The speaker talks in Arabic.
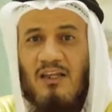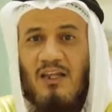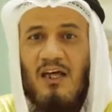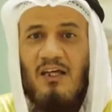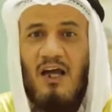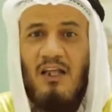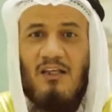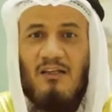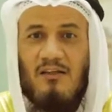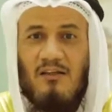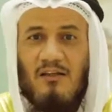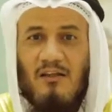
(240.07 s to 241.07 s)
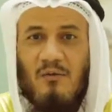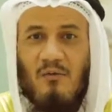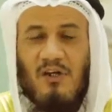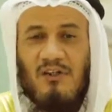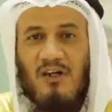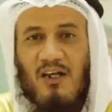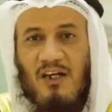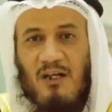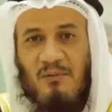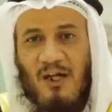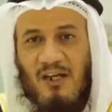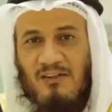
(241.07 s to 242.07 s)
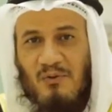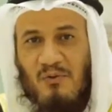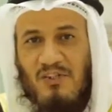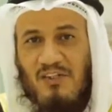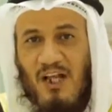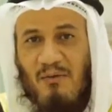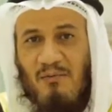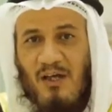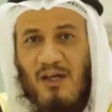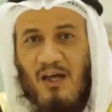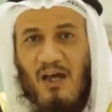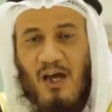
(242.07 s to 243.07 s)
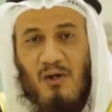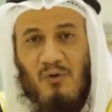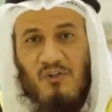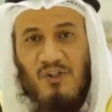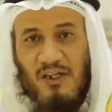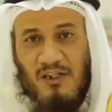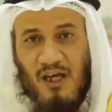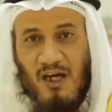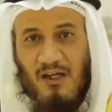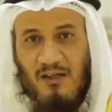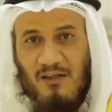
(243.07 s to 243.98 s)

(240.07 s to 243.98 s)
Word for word: الثناء عليه وقد قال النبي عليه الصلاة والسلام أهل الجنة